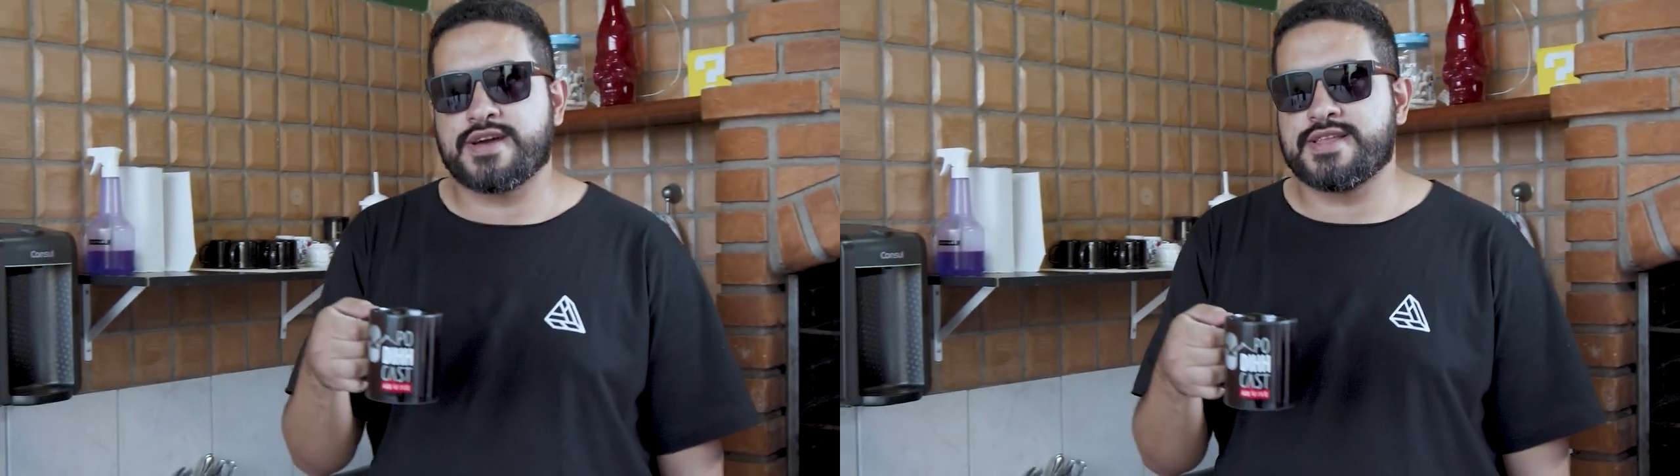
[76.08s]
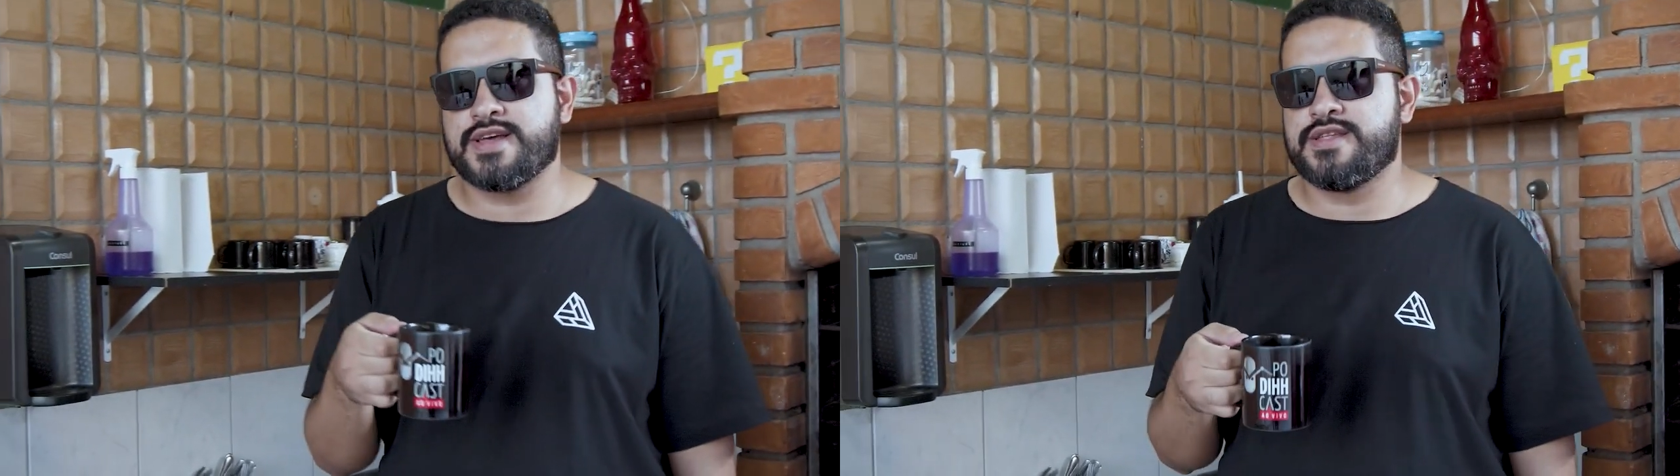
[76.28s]
que
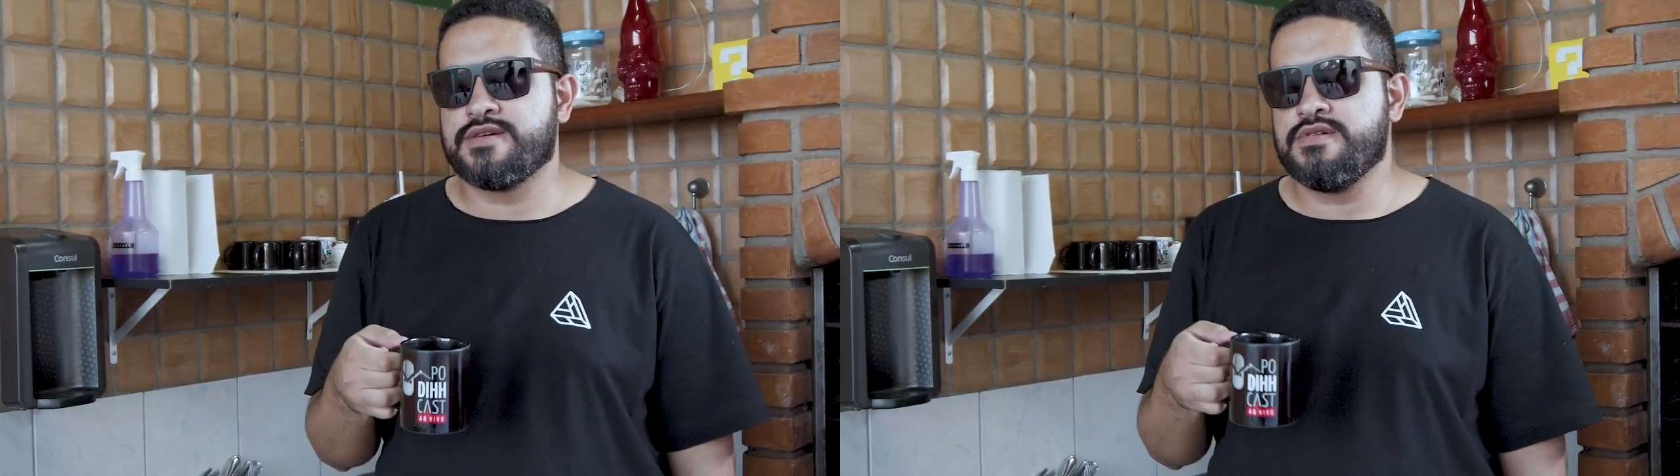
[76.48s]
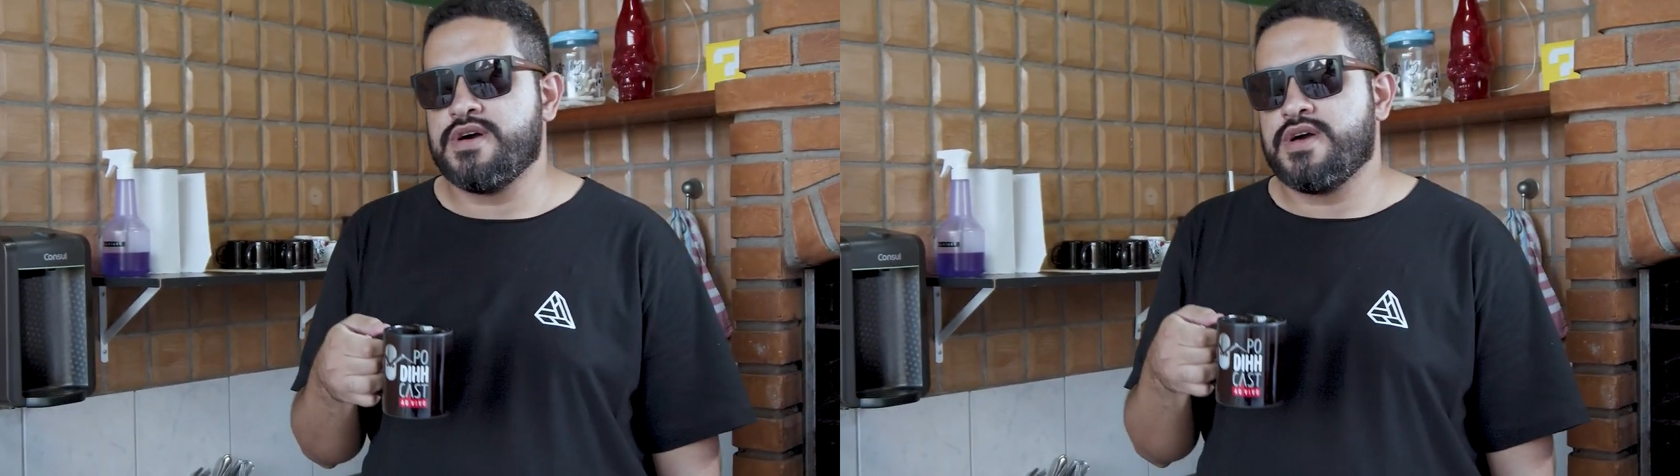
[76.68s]
ainda
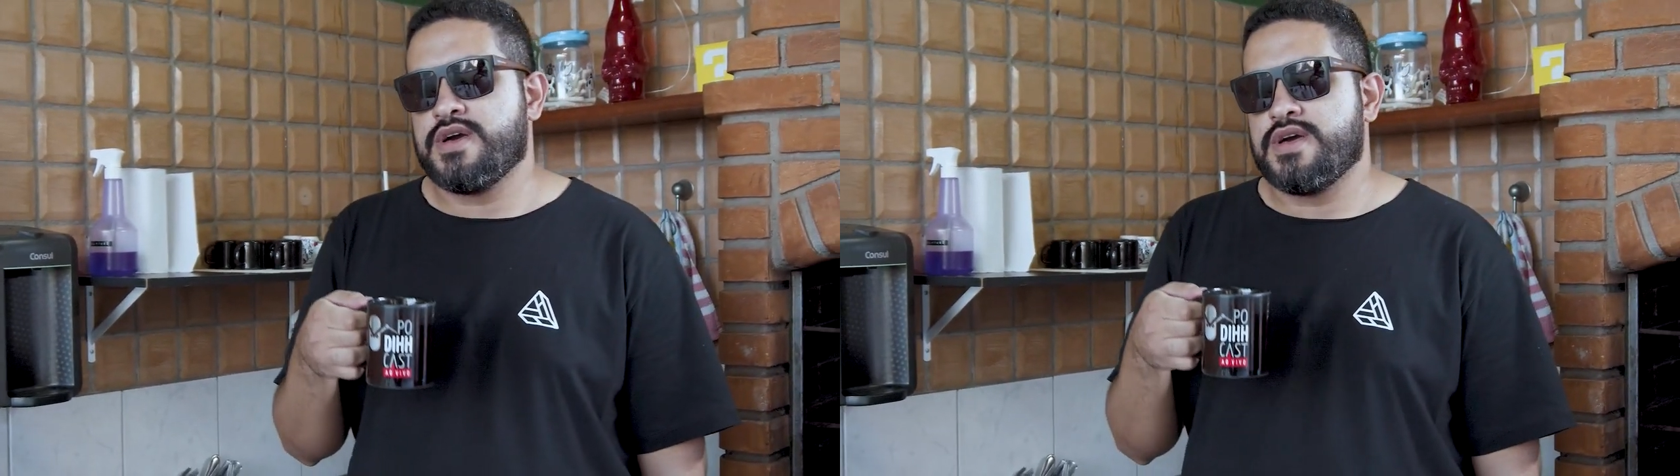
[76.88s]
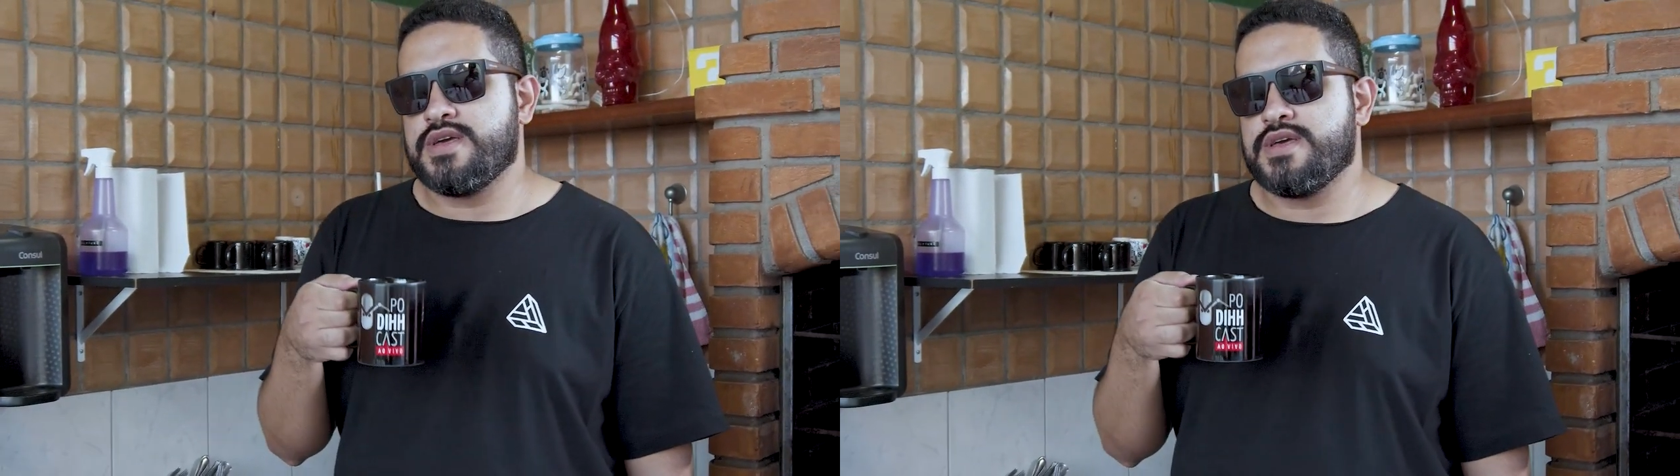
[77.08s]
não.
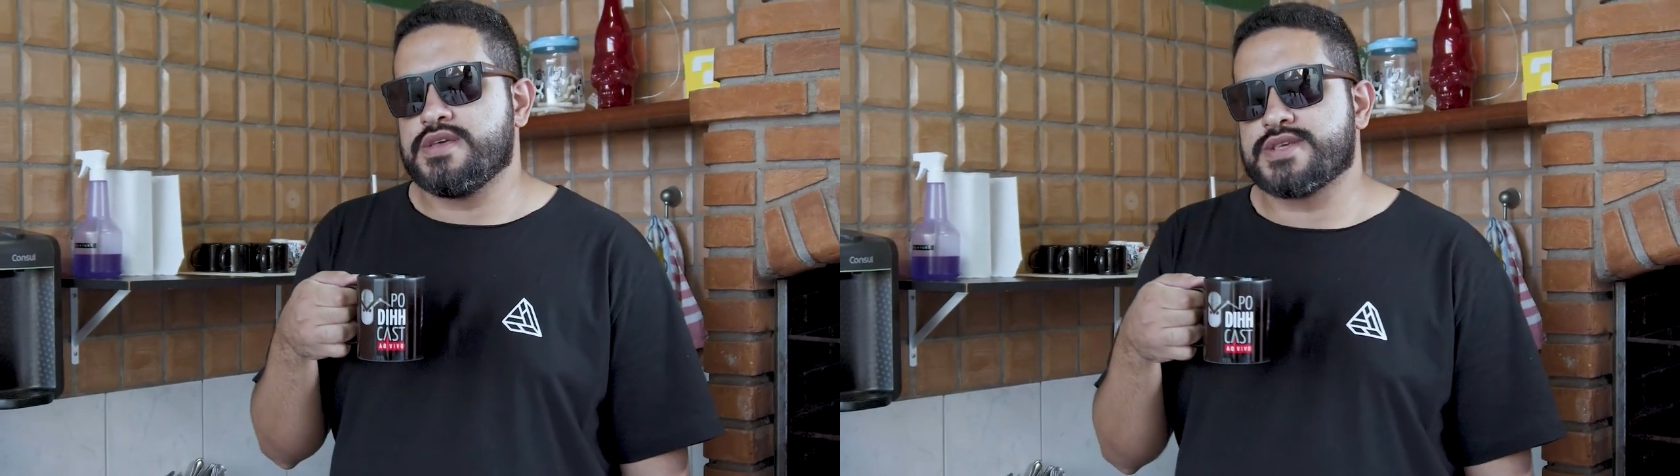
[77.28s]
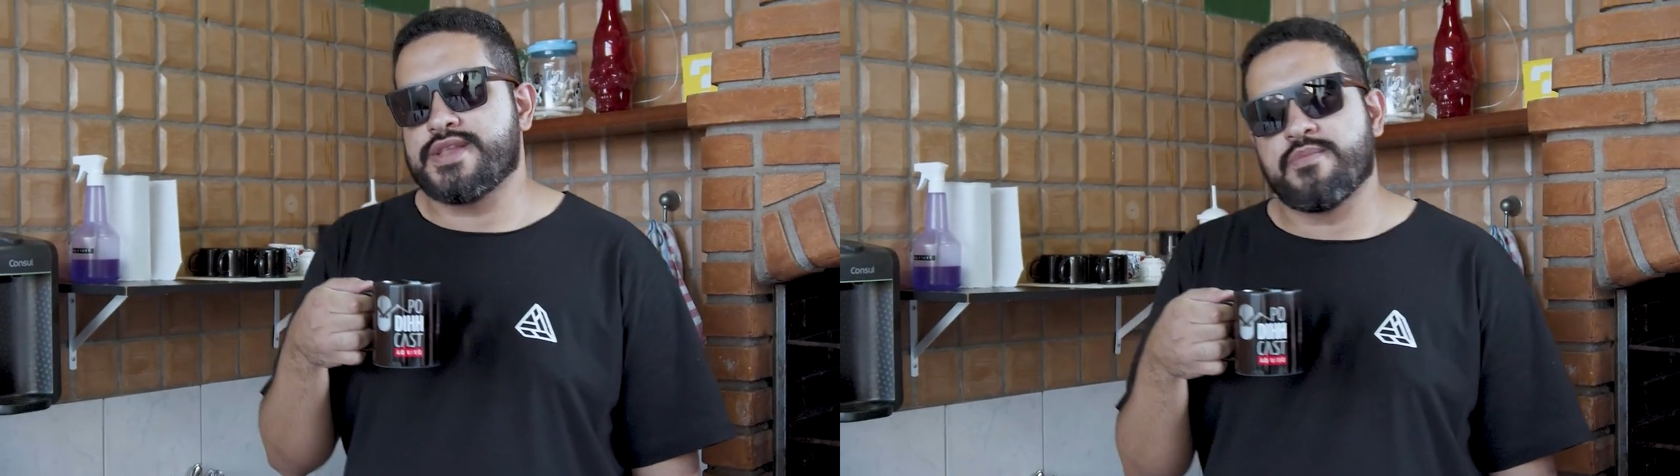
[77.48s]

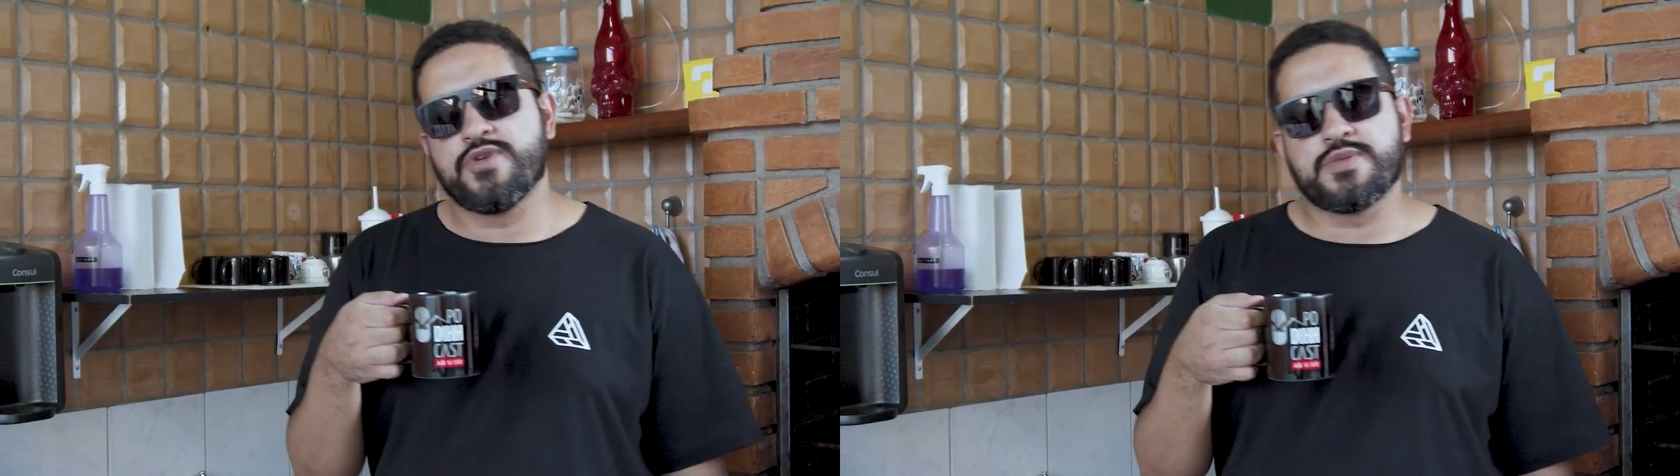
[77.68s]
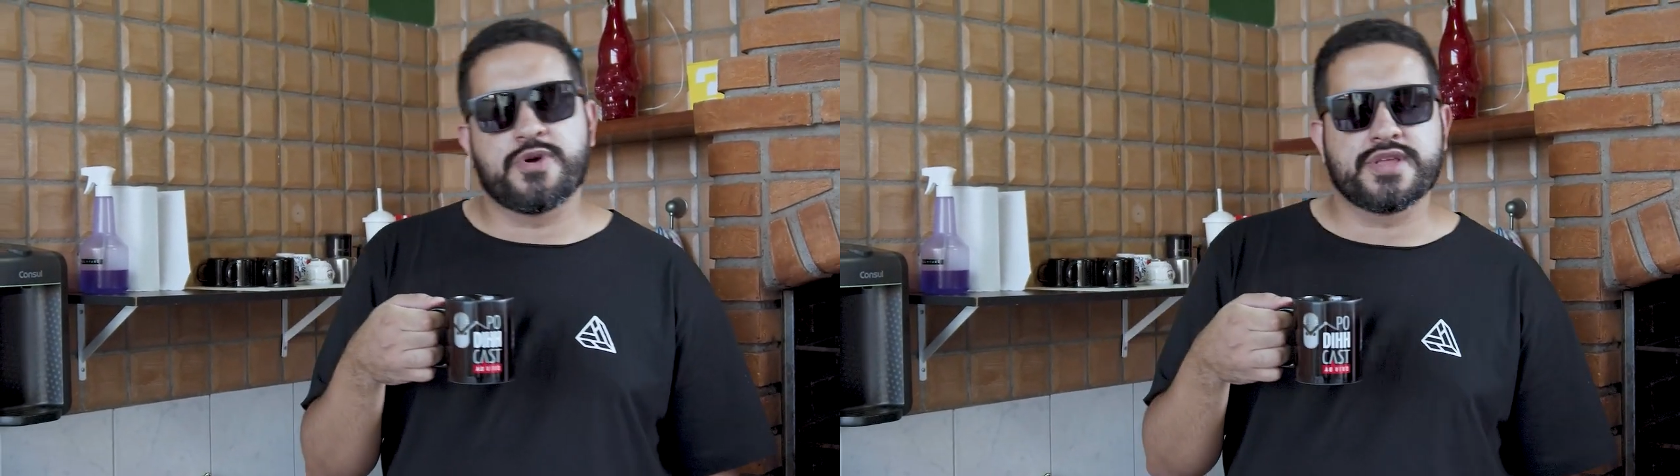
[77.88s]
E seria
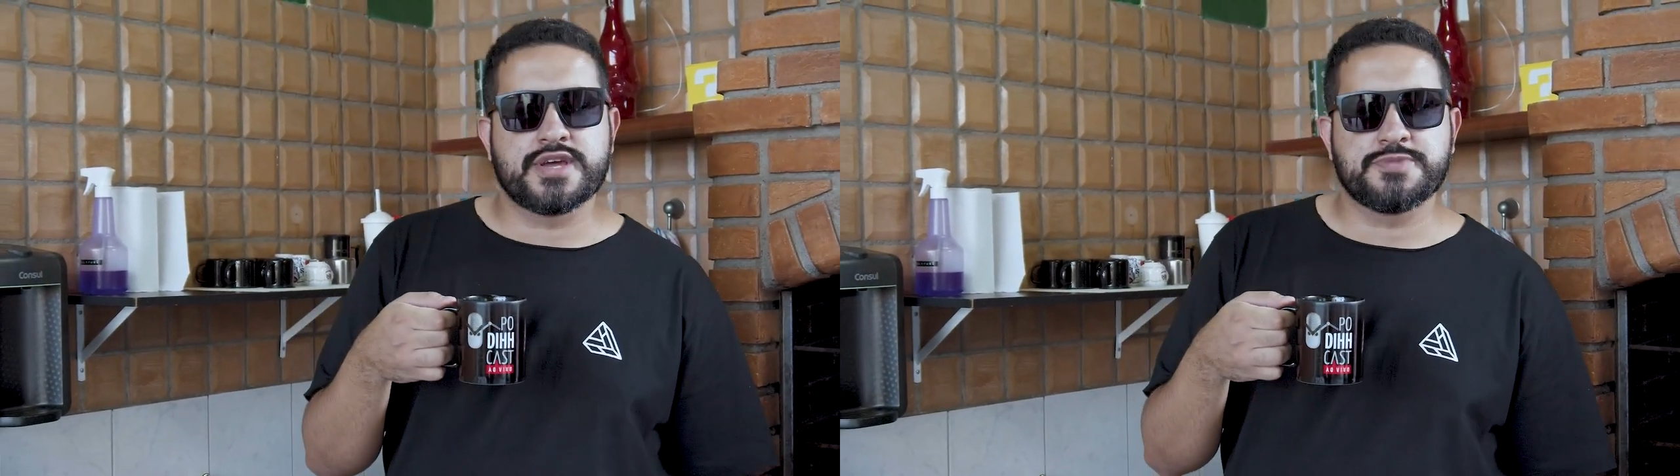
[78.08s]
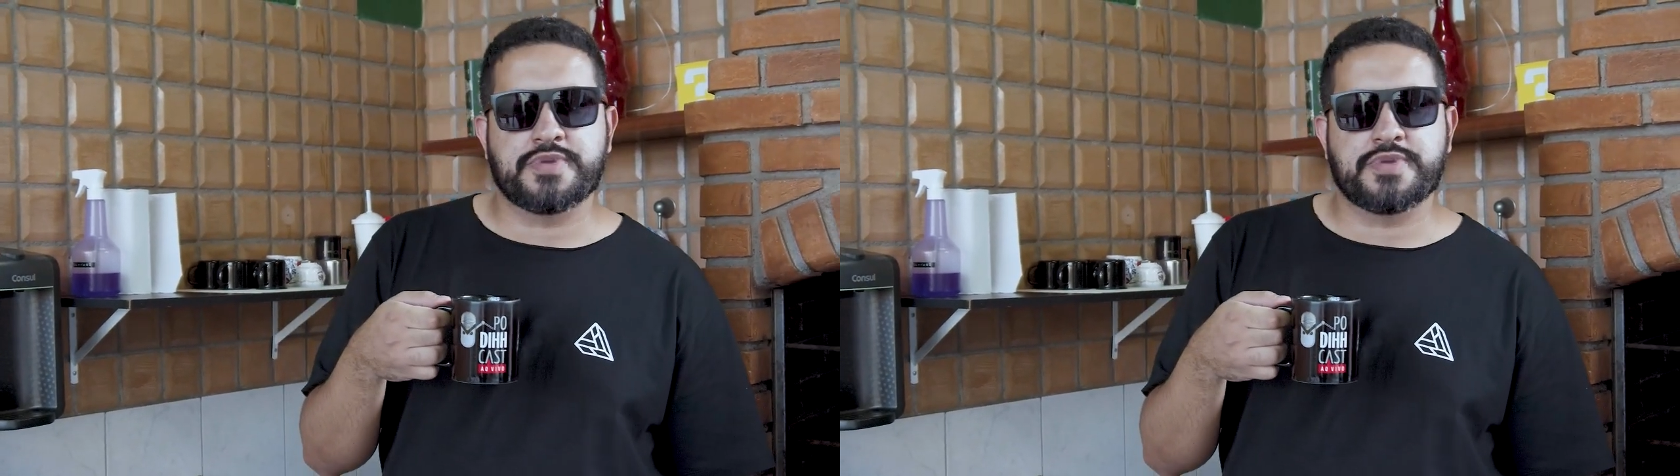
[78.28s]
muito importante